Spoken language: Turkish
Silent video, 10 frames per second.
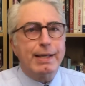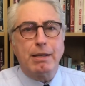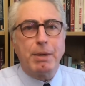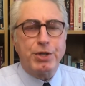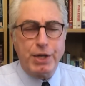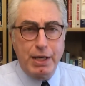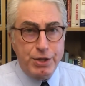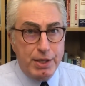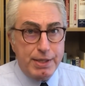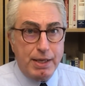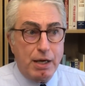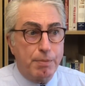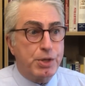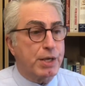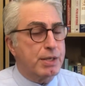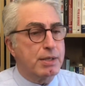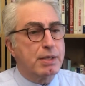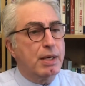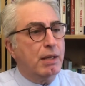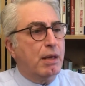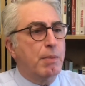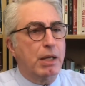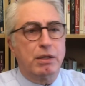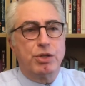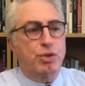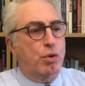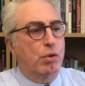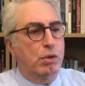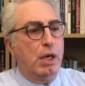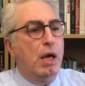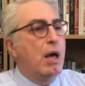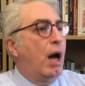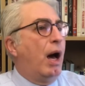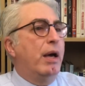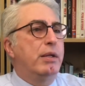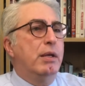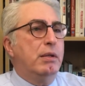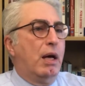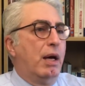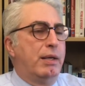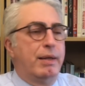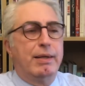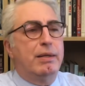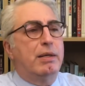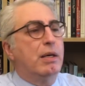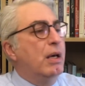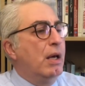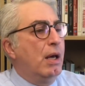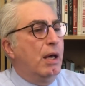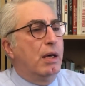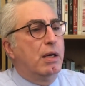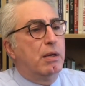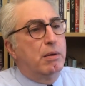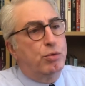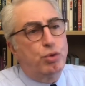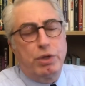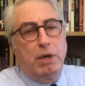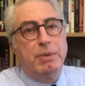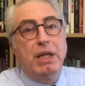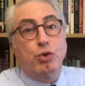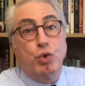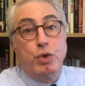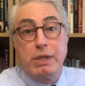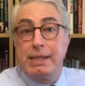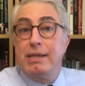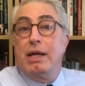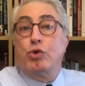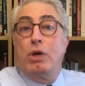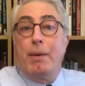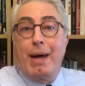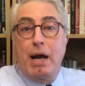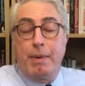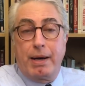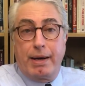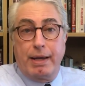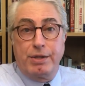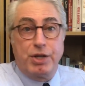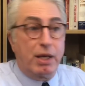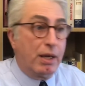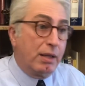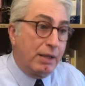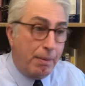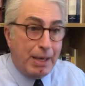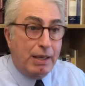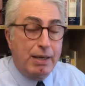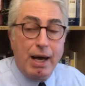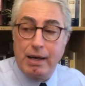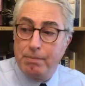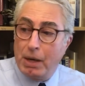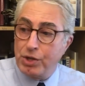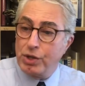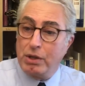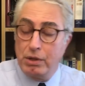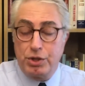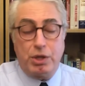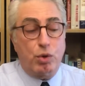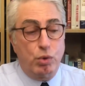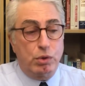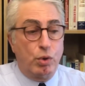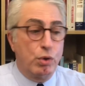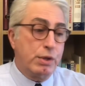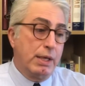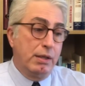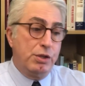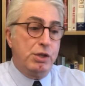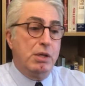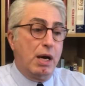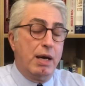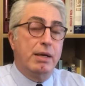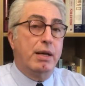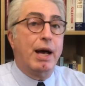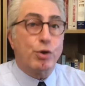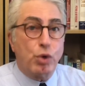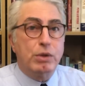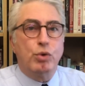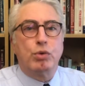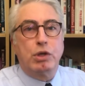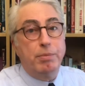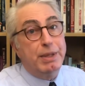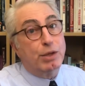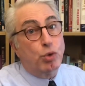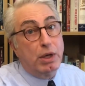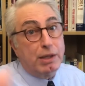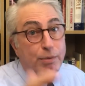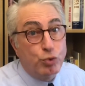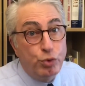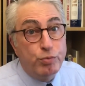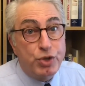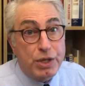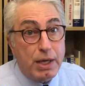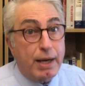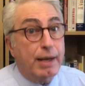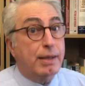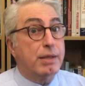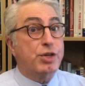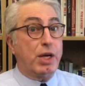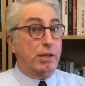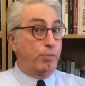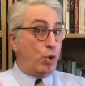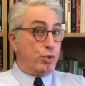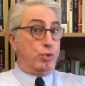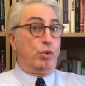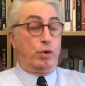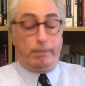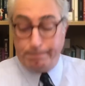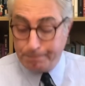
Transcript: ya da başa geleceğinizde ne yapacaksınız diye Kemal Kılıçdaroğlu da aynı aynen dedi ki e, Türkiye bir NATO üyesidir NATO ile beraber hareket edecek. Demek ki yani başta Kılıçdaroğlu da olsaydı şimdi aynen Erdoğan'ın olduğu gibi NATO ile tam uyum içinde hareket edecekti böyle söylüyor.